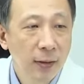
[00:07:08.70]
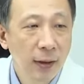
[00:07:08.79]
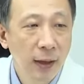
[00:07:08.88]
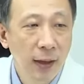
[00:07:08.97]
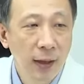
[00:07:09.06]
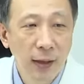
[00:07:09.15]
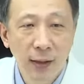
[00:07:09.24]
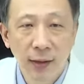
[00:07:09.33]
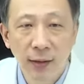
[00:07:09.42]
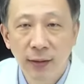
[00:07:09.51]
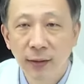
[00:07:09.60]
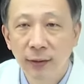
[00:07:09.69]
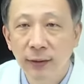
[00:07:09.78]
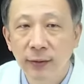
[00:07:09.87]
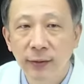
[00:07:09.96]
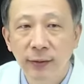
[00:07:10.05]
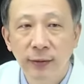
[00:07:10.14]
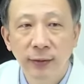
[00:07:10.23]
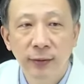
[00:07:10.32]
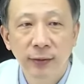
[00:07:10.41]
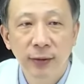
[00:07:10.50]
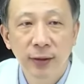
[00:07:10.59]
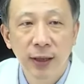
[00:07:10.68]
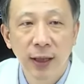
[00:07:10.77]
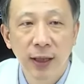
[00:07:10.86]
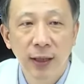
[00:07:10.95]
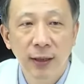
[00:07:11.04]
네. 자.